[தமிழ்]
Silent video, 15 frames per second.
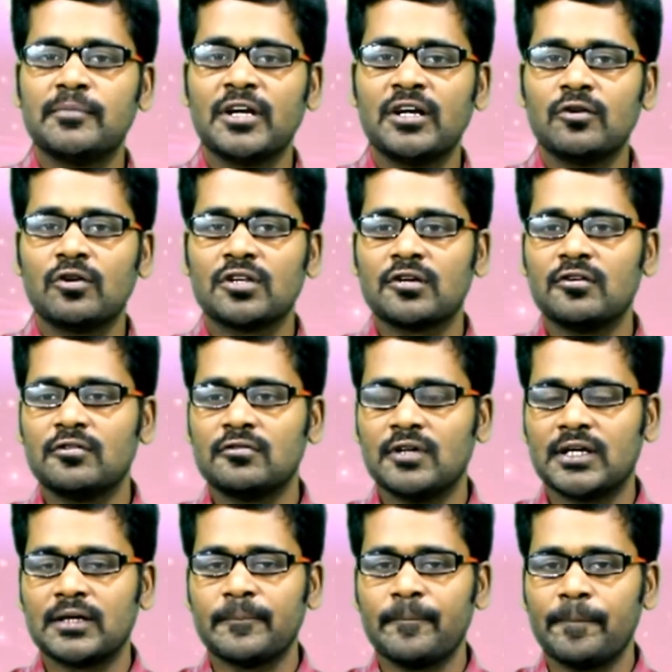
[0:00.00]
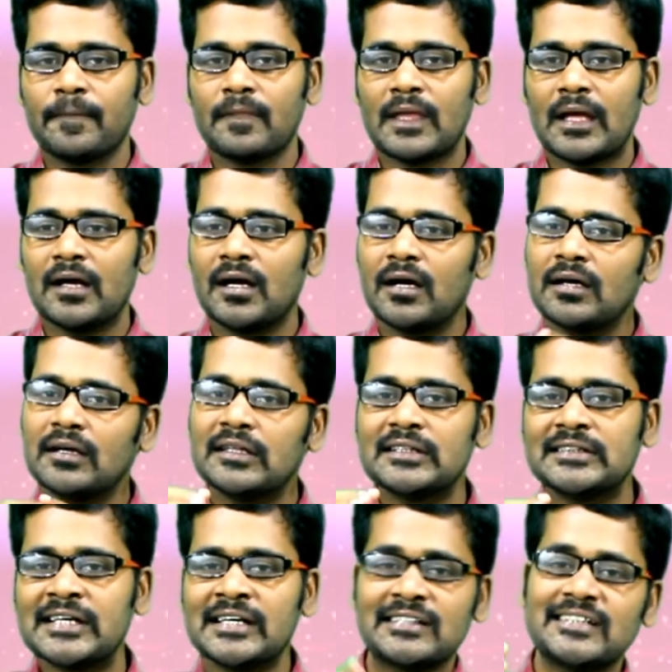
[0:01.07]
அப்படின்னு ஒருத்தர் வருவார்
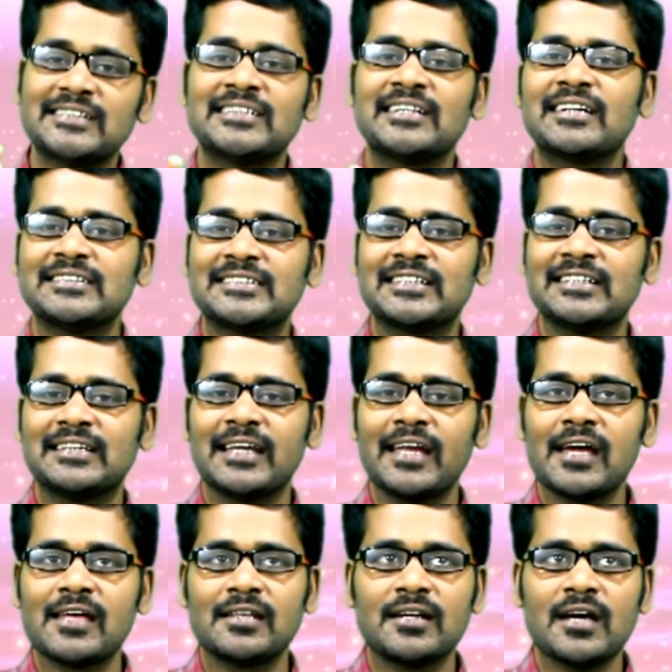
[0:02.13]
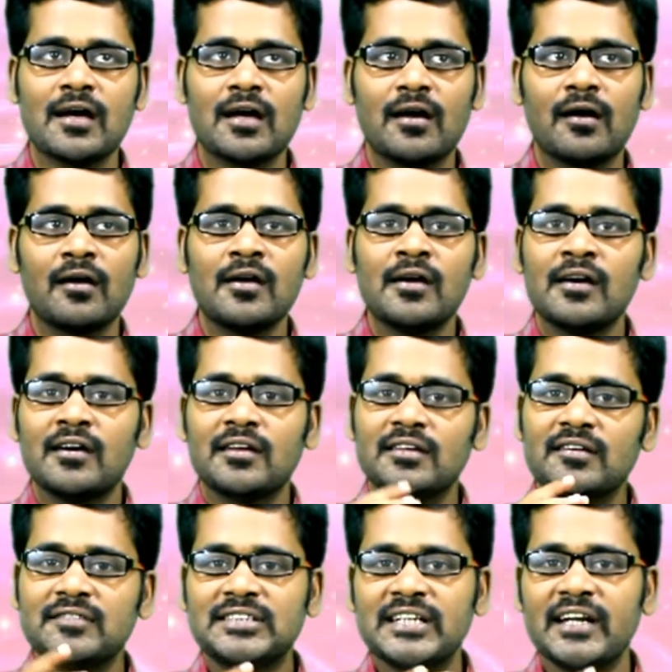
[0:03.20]
இந்த ஜெனரேஷன் கிட்ஸுக்கு தெரியாதுன்னா
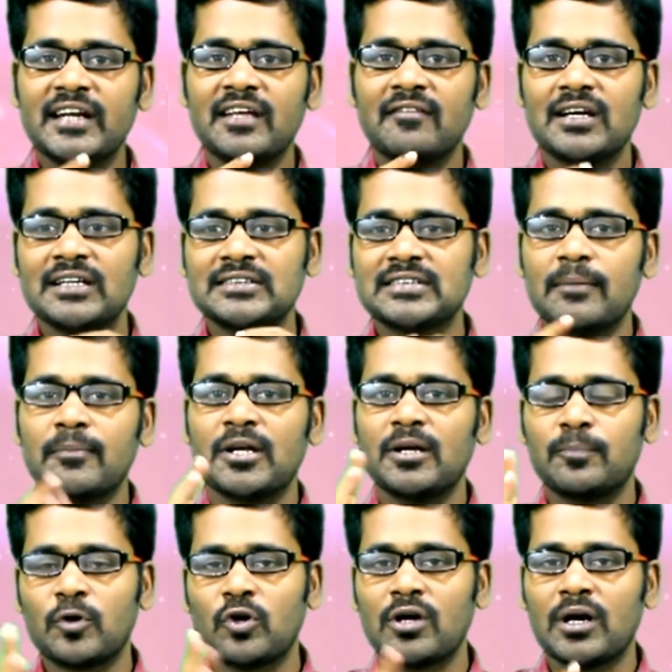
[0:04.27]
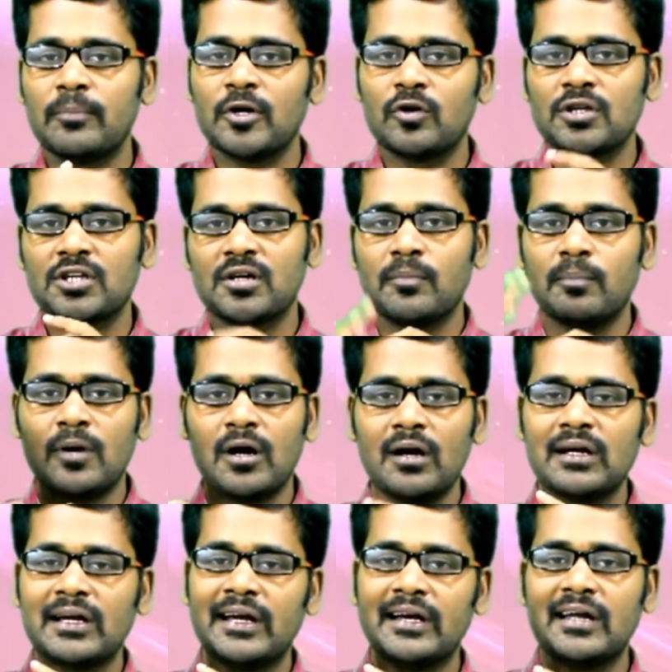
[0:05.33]
இந்த விஜய் டிவிலாம் சமையல் ப்ரோக்ராம்லாம் ஒருத்தர்
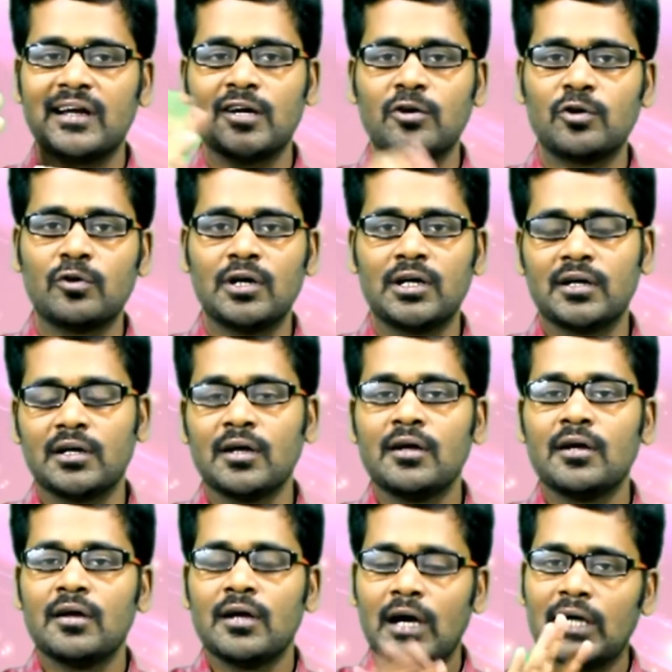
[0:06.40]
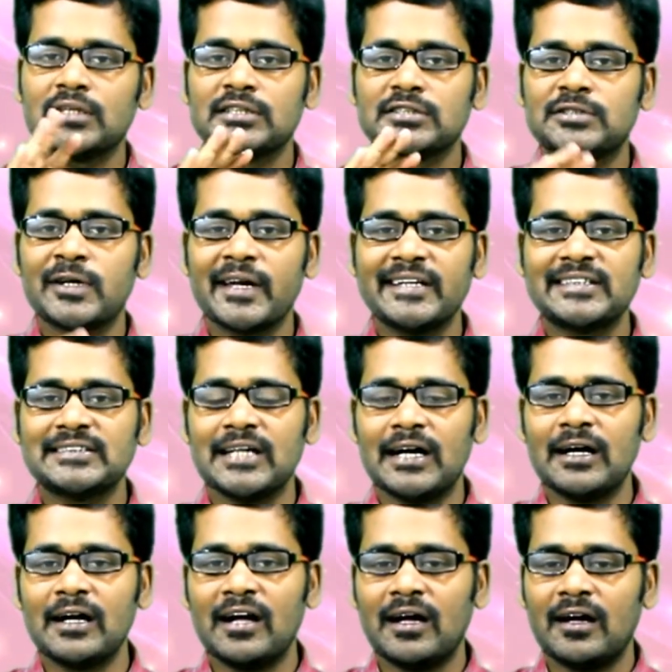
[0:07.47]
பால் ஹெட்டடாக வருவார் அந்த சுரேஷ்
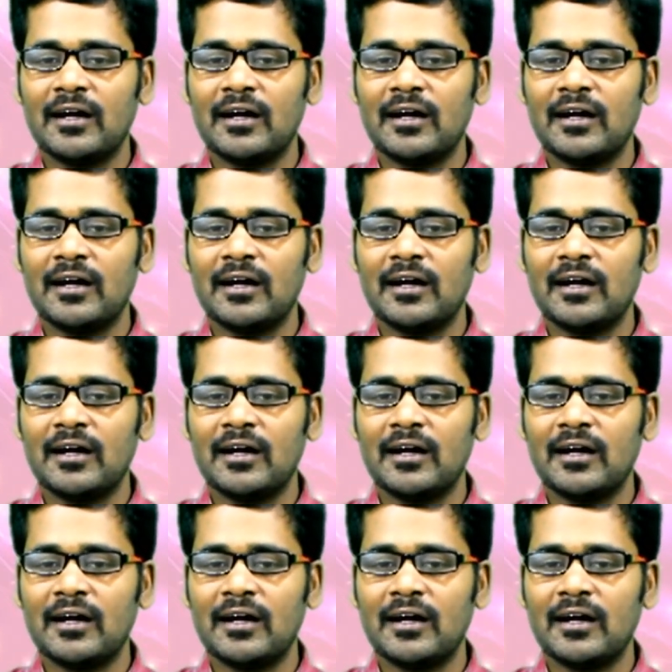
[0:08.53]
தான்